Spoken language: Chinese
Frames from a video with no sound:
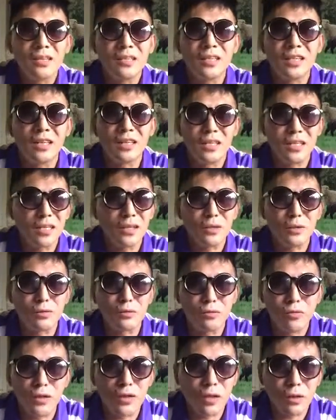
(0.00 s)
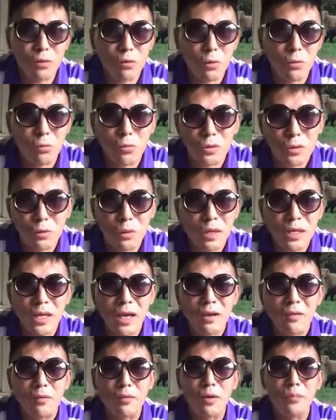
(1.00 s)
这个是一种非常落伍的观
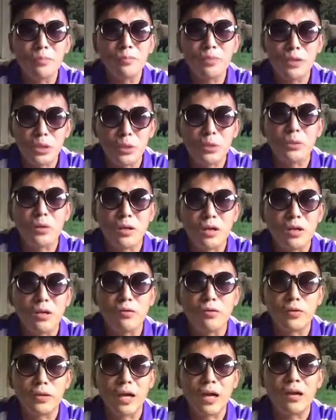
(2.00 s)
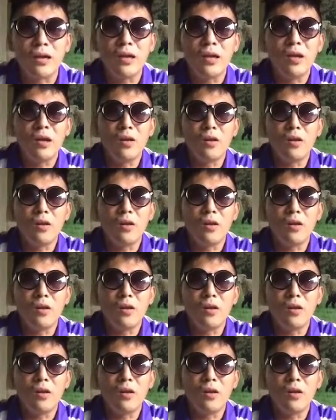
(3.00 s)
念，我们必须要克服它，